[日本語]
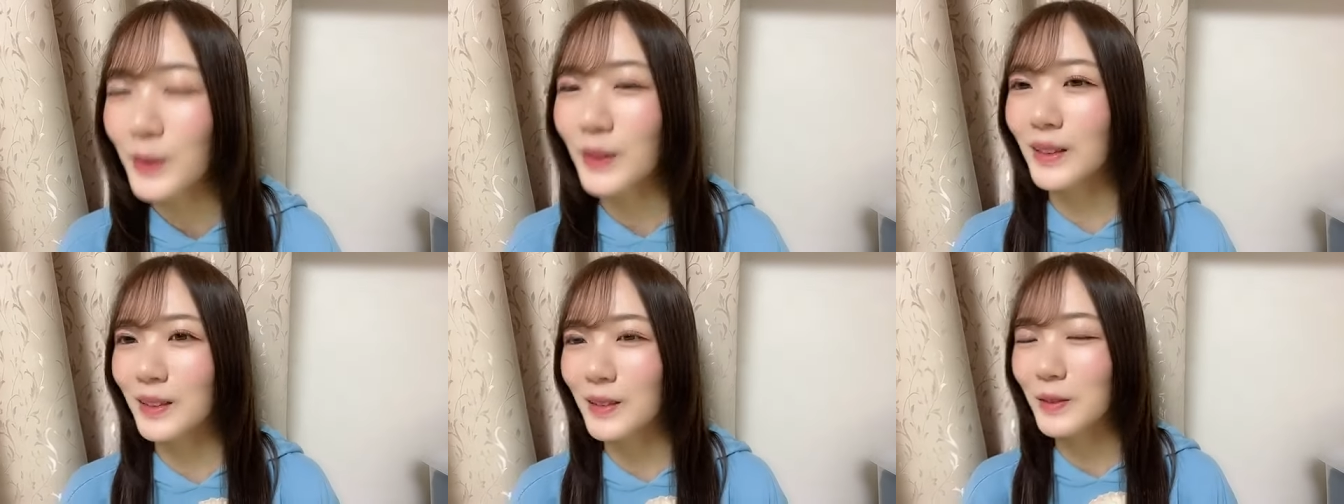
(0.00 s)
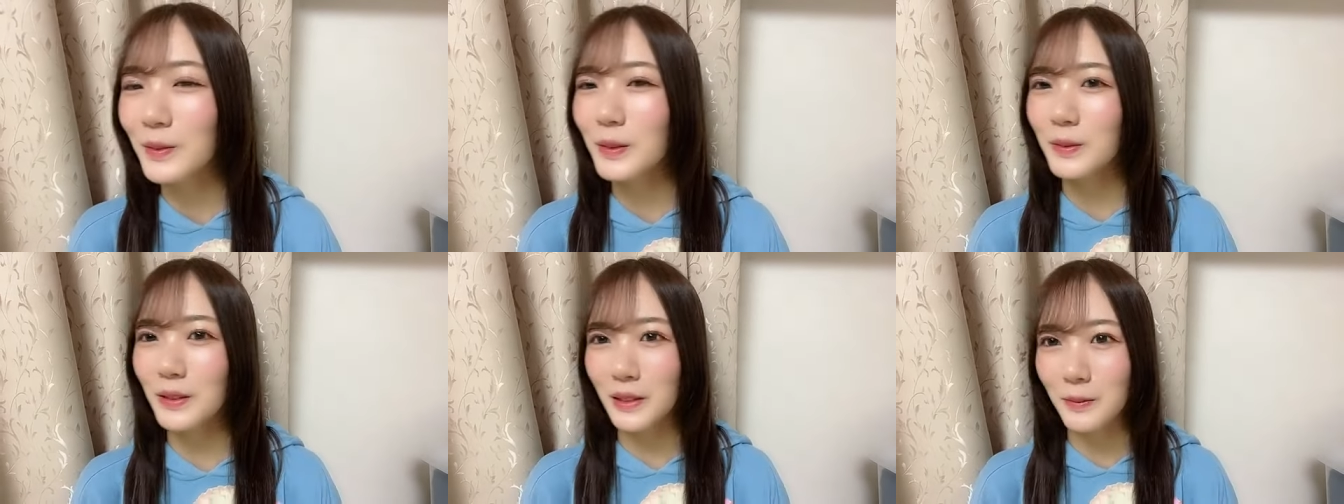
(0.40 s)
う野球
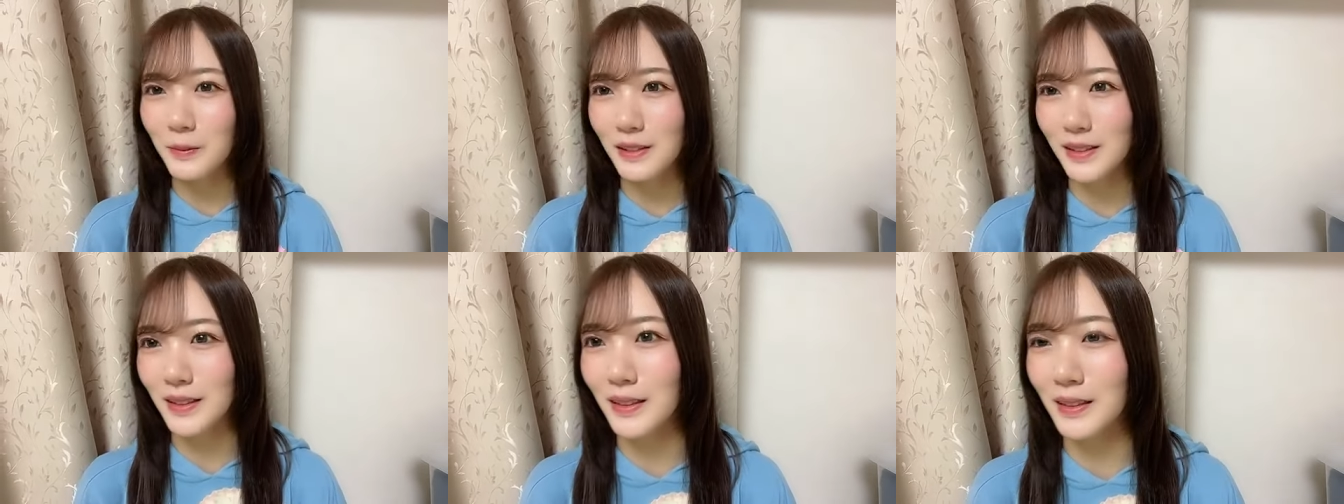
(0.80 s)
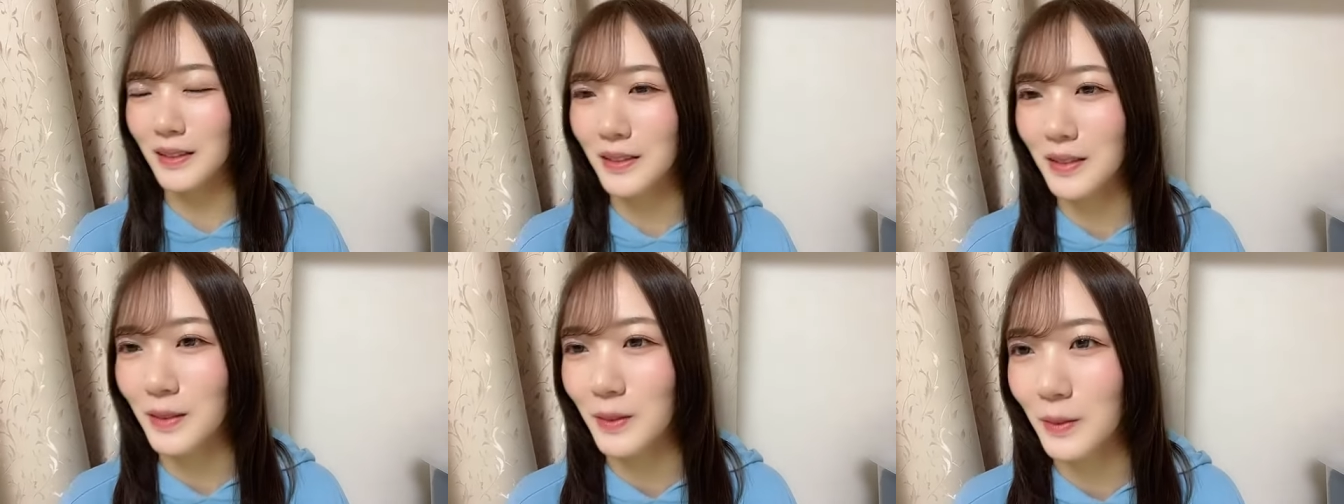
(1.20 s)
も見てました
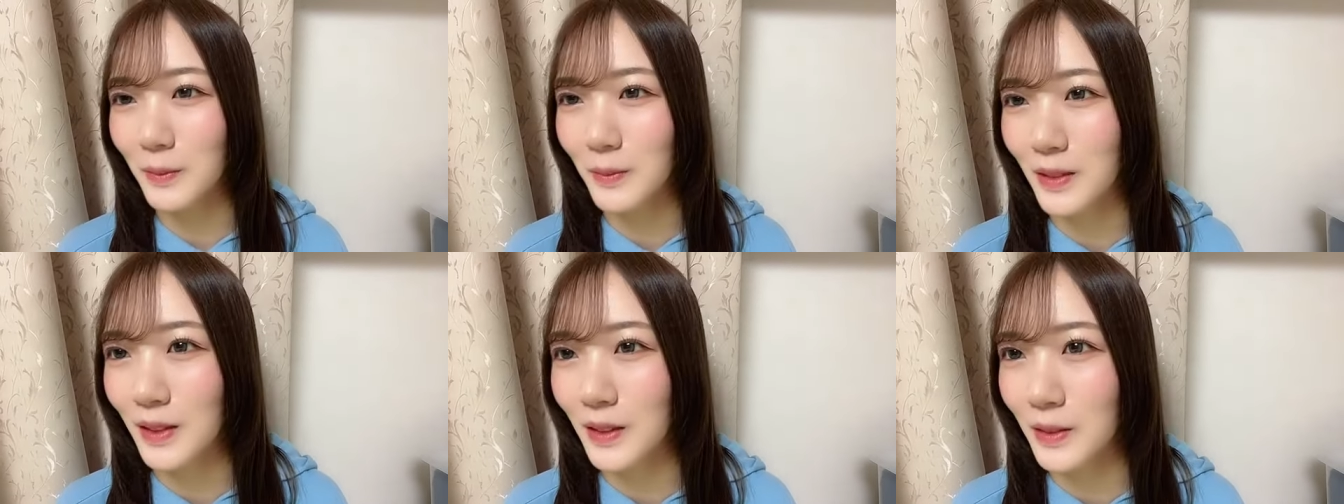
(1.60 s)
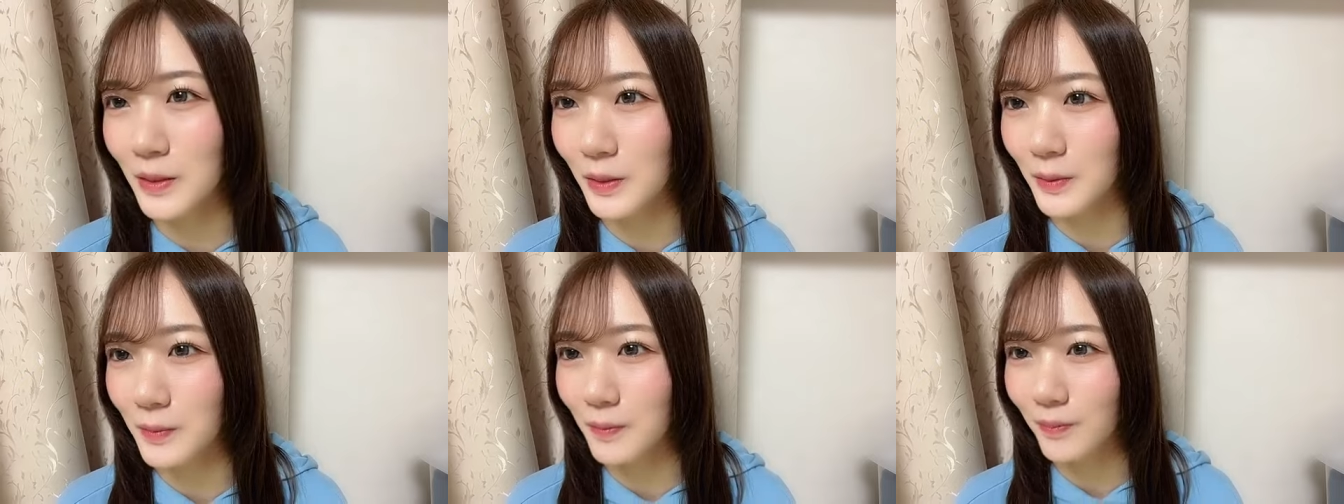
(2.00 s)
その前
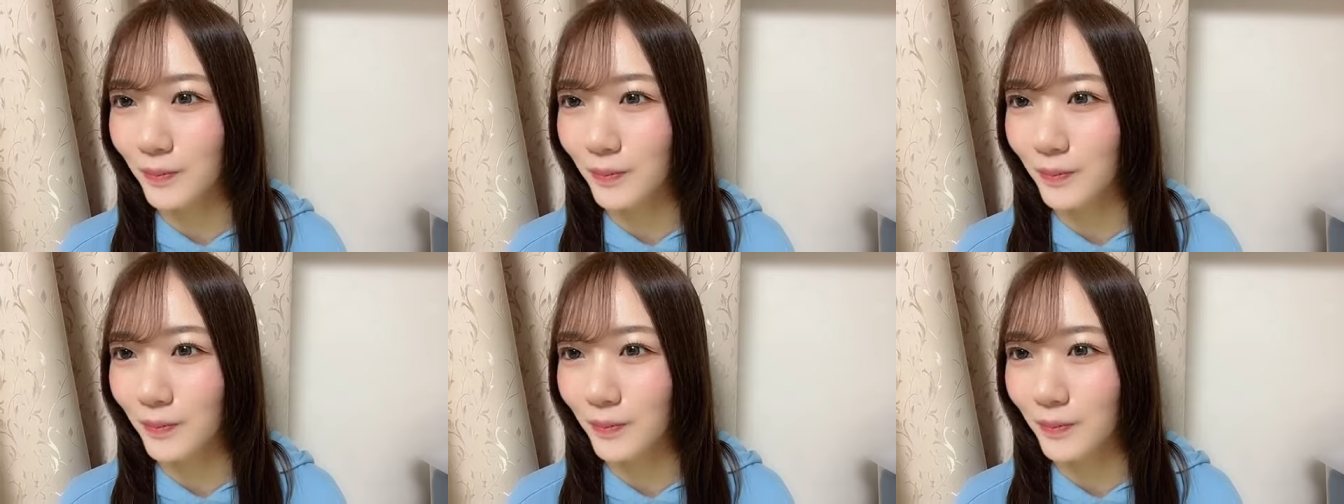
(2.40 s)
の